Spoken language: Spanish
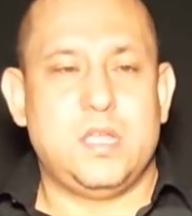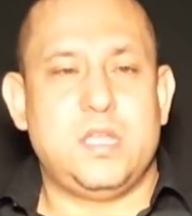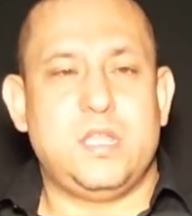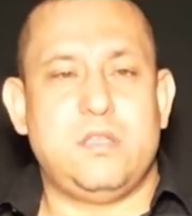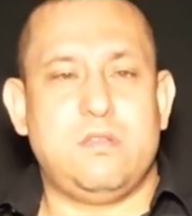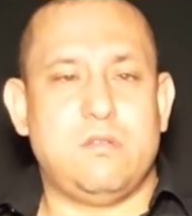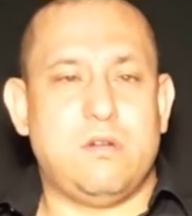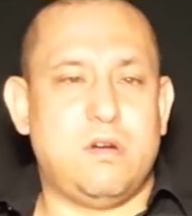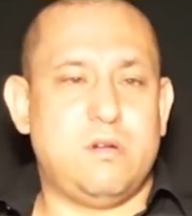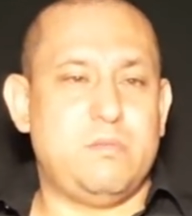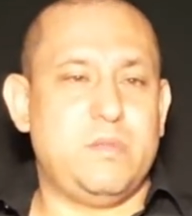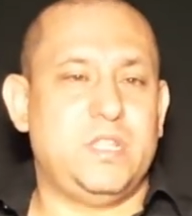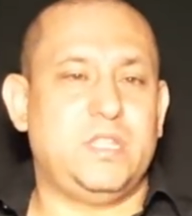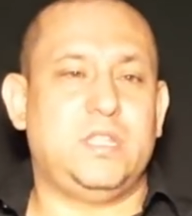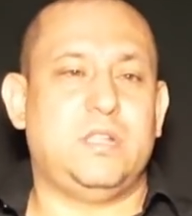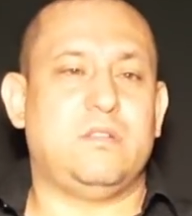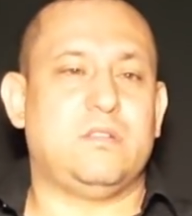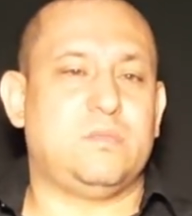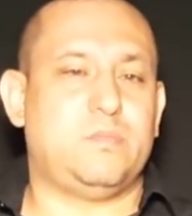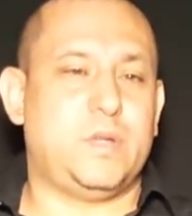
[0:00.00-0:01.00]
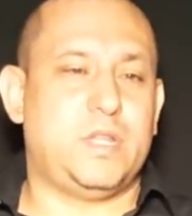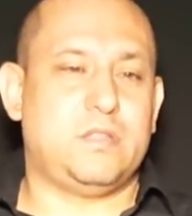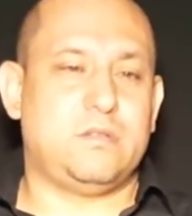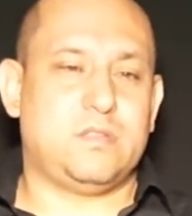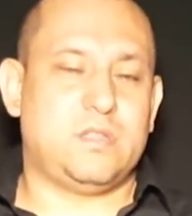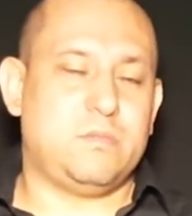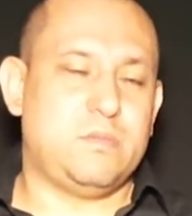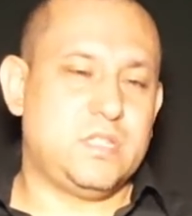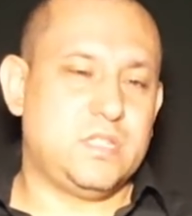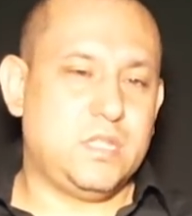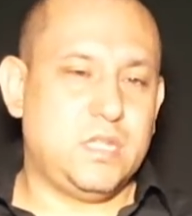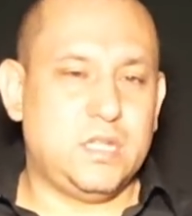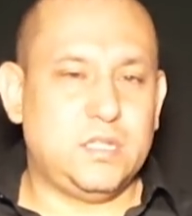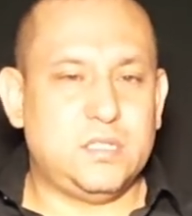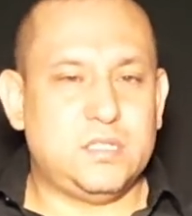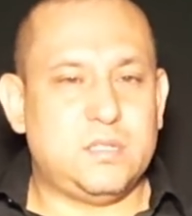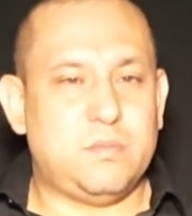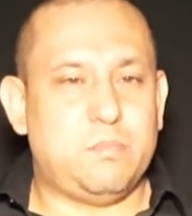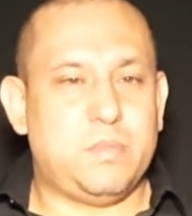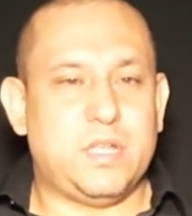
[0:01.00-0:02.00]
Y yo aumenté los precios a mis
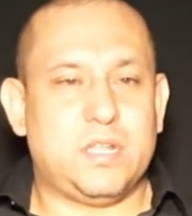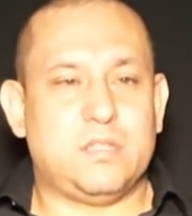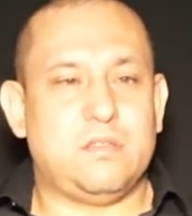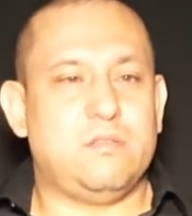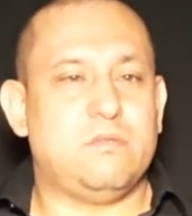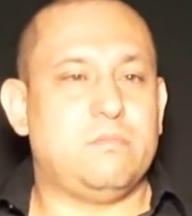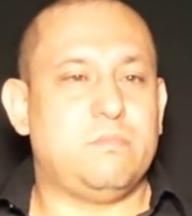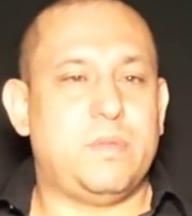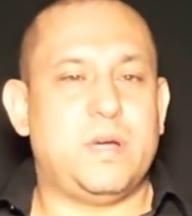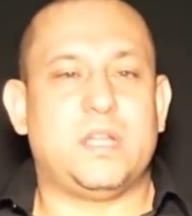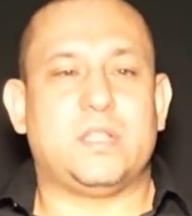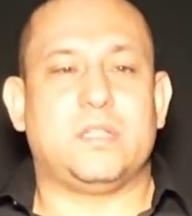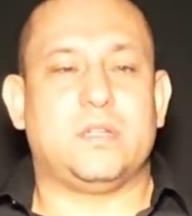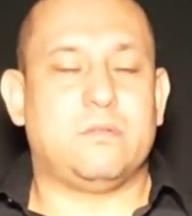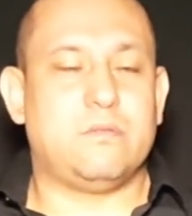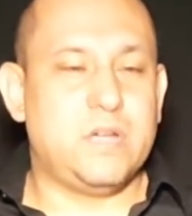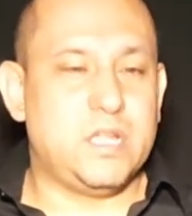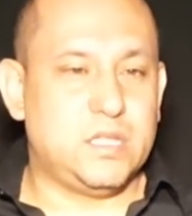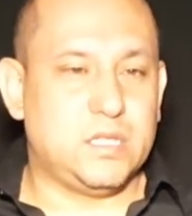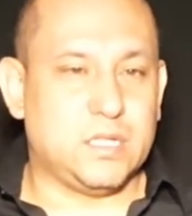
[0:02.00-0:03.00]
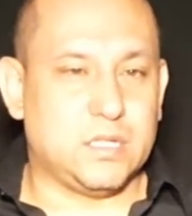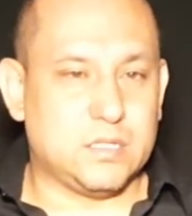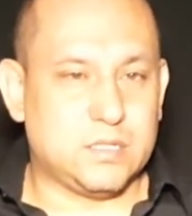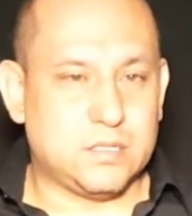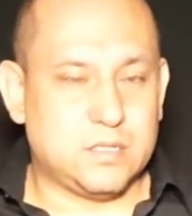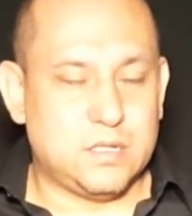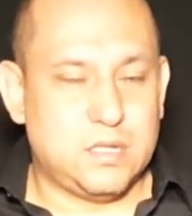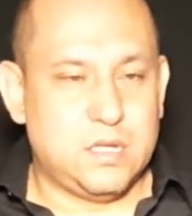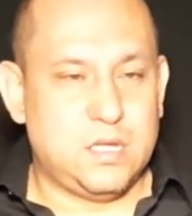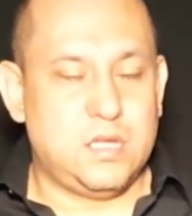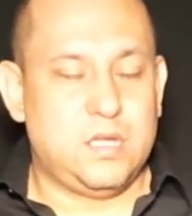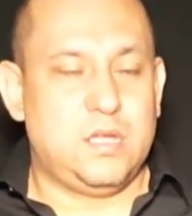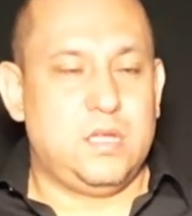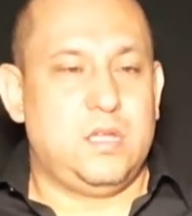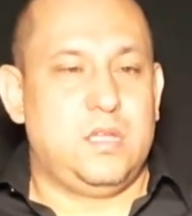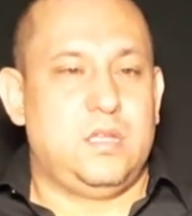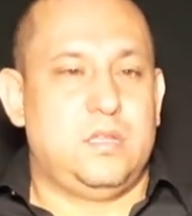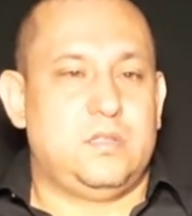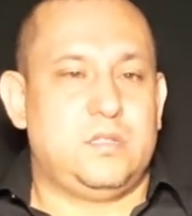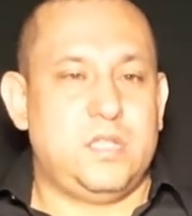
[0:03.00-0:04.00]
clientes y perdí un par de cuentas.
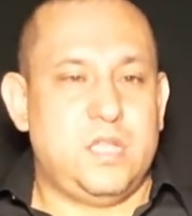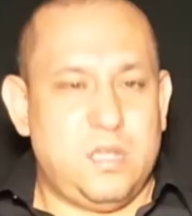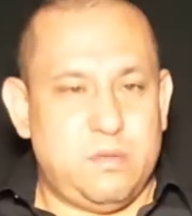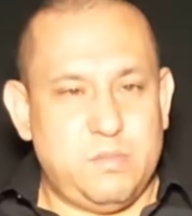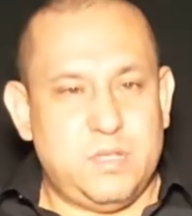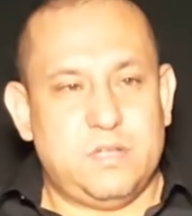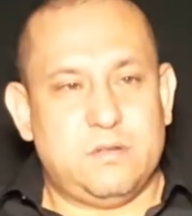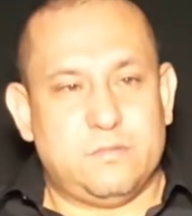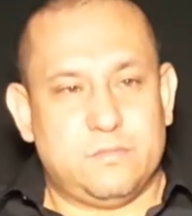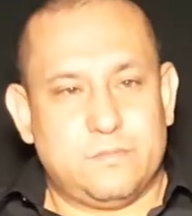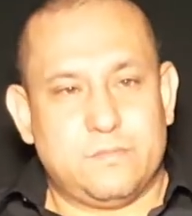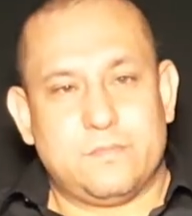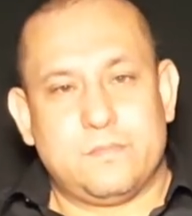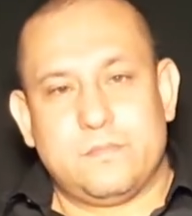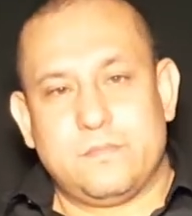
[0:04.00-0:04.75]
Sí, amigo.